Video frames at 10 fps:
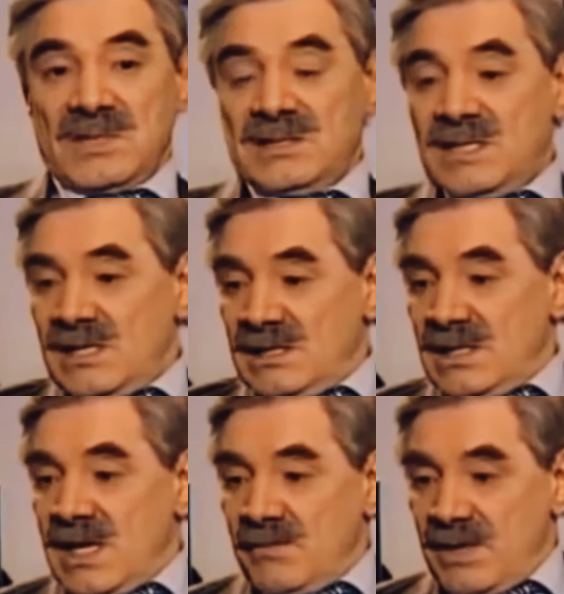Одна
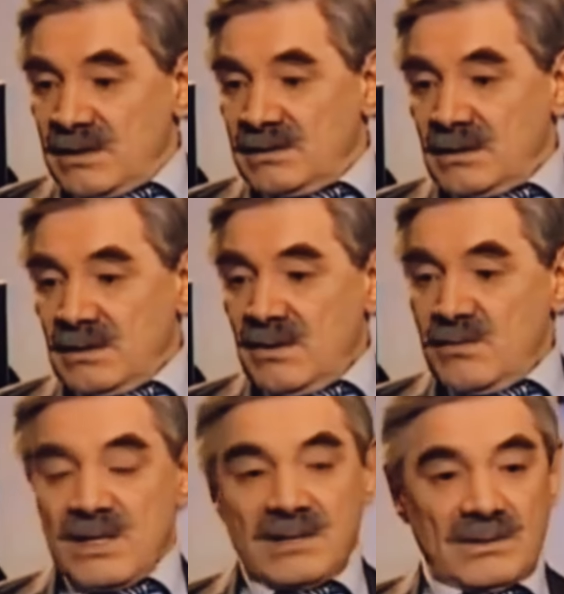лапа
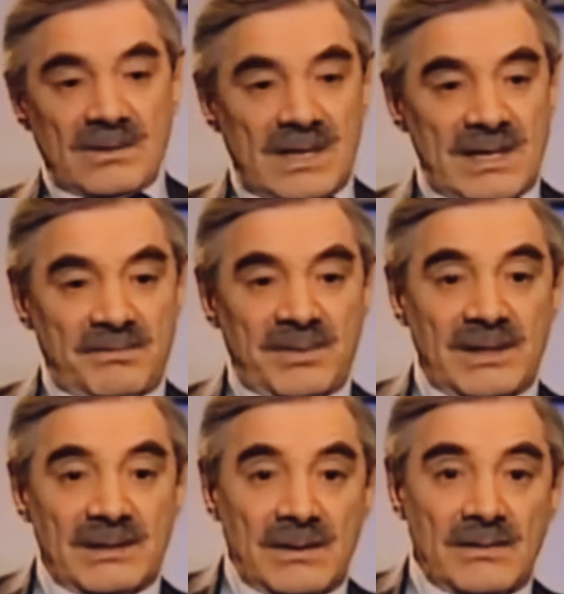отломана, другая
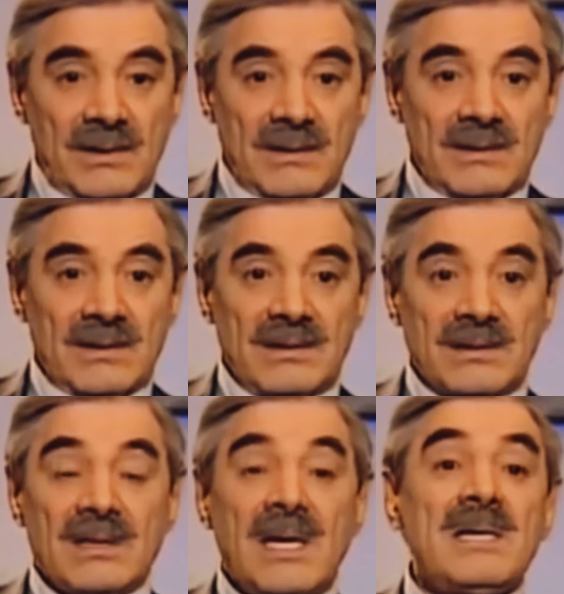переломана. Он
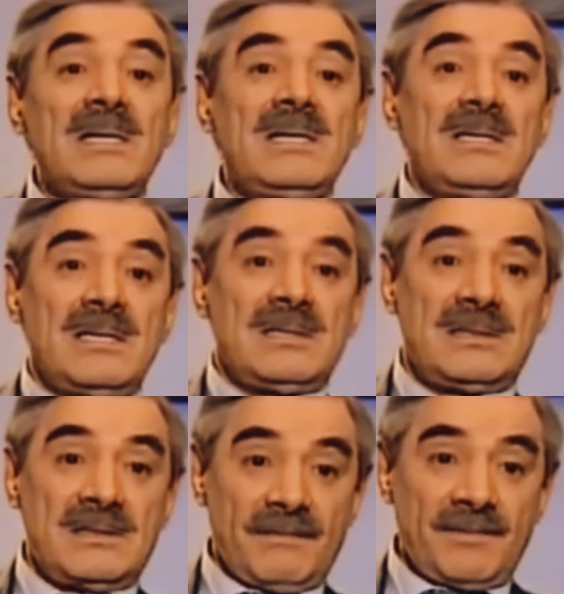говорит, Горыныч,